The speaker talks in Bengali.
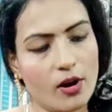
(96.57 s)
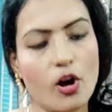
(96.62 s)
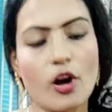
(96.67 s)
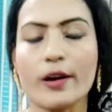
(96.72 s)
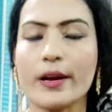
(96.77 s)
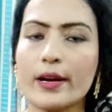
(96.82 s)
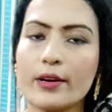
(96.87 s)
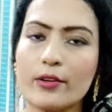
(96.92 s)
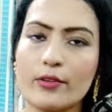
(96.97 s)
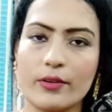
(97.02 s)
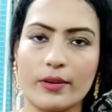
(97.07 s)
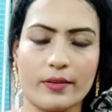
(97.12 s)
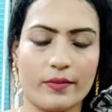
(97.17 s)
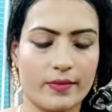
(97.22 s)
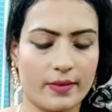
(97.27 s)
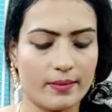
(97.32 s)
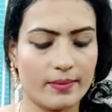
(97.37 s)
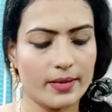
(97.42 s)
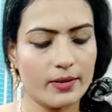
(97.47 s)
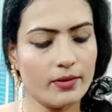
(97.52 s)
অর্ডার করে
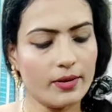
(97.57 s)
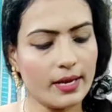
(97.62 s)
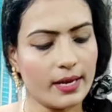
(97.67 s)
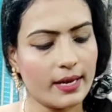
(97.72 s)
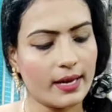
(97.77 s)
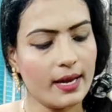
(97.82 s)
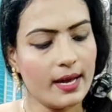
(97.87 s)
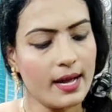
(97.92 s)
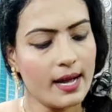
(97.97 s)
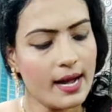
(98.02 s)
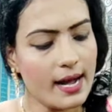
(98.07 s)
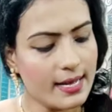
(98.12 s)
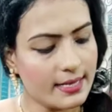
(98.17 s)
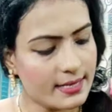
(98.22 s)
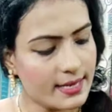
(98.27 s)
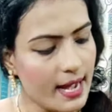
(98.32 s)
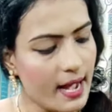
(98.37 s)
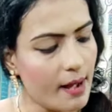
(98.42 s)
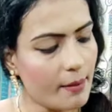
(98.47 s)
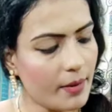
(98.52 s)
ফেলবেন ওকে
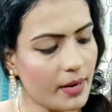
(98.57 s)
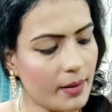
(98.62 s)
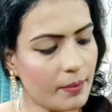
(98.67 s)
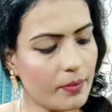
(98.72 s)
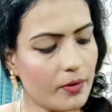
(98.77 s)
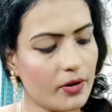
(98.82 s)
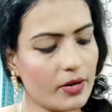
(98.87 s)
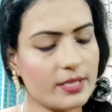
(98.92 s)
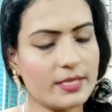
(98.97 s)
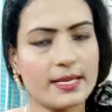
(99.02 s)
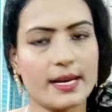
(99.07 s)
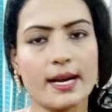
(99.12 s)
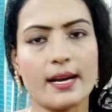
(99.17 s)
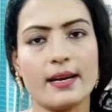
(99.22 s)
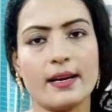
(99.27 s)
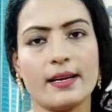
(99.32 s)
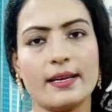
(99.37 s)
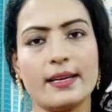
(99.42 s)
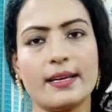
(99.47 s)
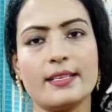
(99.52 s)
আচ্ছা আমার পরা
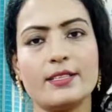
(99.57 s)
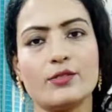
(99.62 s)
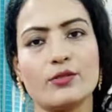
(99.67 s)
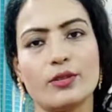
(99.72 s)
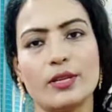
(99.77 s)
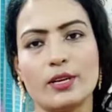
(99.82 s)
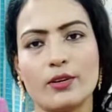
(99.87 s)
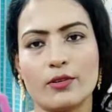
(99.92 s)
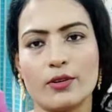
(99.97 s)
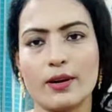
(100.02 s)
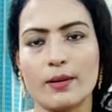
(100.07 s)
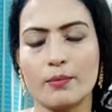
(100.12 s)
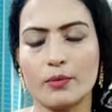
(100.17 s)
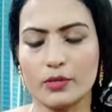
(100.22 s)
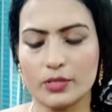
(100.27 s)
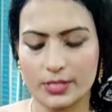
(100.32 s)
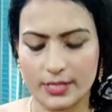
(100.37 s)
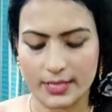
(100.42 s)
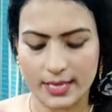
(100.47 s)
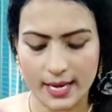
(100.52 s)
শাড়িটা যদি কোনো
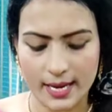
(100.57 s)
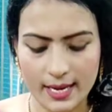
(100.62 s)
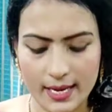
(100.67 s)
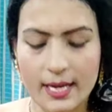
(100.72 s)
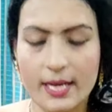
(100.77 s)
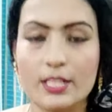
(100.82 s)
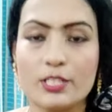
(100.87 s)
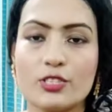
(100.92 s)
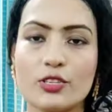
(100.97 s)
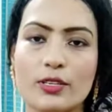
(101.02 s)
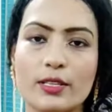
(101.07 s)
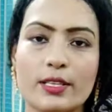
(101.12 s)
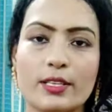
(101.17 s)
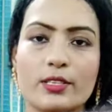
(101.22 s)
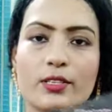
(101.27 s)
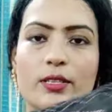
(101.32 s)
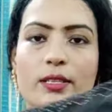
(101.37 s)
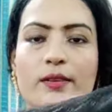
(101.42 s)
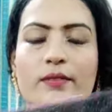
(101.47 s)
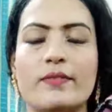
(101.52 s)
চায় জলদি
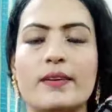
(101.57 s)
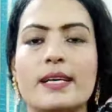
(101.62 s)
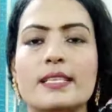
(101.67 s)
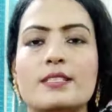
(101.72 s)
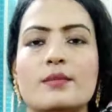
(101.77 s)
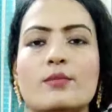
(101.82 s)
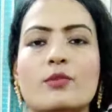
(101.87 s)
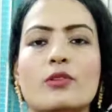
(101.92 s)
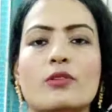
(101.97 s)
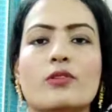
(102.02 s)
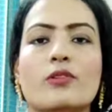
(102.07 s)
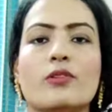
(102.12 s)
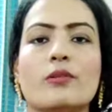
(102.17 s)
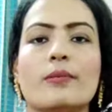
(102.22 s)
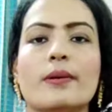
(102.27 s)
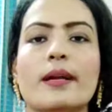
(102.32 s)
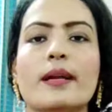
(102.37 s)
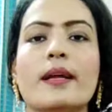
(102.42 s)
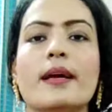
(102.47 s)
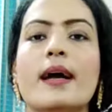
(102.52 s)
জলদি ফার্স্ট বুক
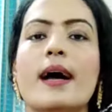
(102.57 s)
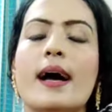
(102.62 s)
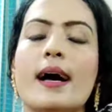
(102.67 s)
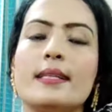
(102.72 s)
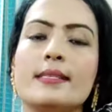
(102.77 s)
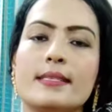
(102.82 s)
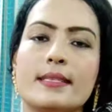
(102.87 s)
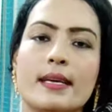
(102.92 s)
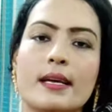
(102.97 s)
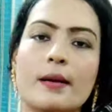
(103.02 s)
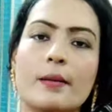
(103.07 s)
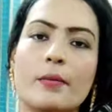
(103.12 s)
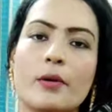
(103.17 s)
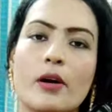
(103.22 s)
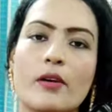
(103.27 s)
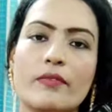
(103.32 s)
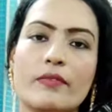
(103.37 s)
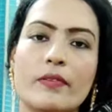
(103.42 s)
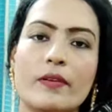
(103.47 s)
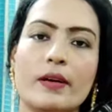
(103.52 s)
করবেন আজকের
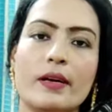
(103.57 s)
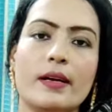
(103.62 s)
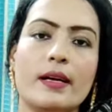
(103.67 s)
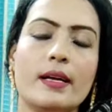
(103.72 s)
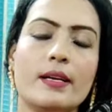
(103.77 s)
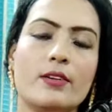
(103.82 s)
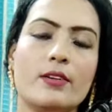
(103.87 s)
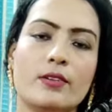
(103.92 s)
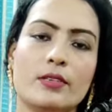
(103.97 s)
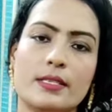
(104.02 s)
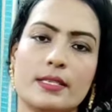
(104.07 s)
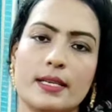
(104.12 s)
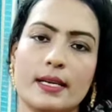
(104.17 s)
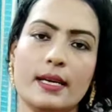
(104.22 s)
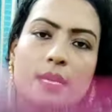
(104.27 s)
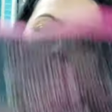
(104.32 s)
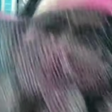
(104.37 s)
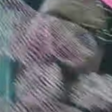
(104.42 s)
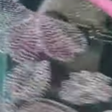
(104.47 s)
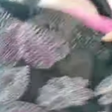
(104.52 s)
অফার রেট হচ্ছে
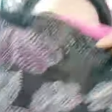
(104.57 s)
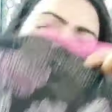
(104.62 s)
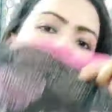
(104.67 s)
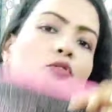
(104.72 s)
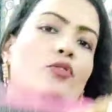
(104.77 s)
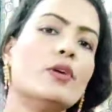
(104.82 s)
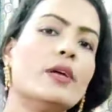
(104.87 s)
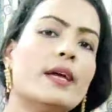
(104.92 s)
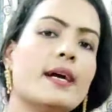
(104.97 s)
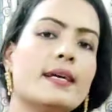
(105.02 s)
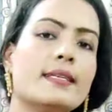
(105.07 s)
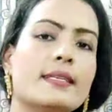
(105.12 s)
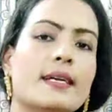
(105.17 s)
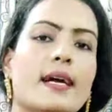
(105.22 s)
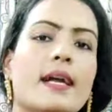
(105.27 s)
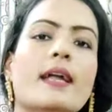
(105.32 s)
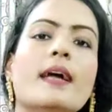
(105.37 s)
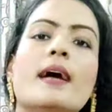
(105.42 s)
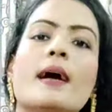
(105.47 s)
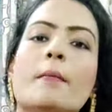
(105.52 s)
দুই
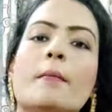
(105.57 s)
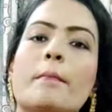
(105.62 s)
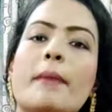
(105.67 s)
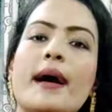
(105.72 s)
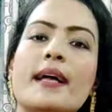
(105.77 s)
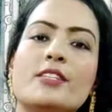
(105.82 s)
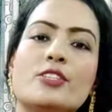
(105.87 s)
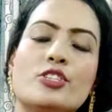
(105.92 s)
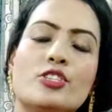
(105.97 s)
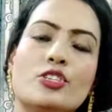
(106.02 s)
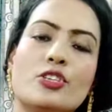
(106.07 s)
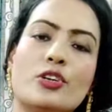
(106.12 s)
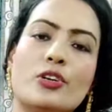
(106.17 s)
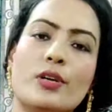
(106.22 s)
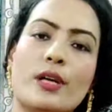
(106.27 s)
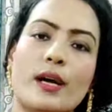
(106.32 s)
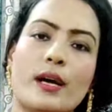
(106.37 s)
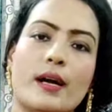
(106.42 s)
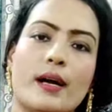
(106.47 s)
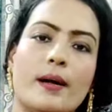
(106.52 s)
হাজার পাঁচশো
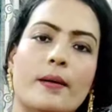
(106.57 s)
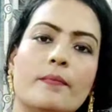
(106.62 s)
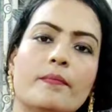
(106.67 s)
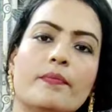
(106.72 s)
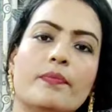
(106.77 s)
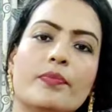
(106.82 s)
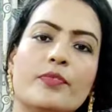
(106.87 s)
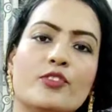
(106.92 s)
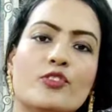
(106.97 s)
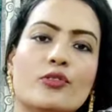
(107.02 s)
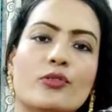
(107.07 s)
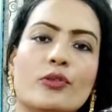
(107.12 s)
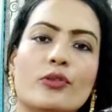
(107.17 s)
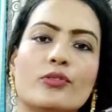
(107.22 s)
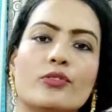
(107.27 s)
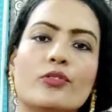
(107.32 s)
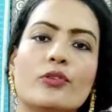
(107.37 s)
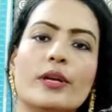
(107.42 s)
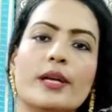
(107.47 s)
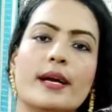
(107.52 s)
টাকা
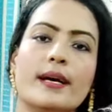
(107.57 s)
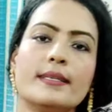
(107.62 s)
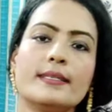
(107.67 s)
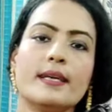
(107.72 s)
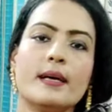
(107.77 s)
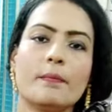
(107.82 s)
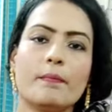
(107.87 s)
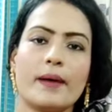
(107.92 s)
দুই হাজার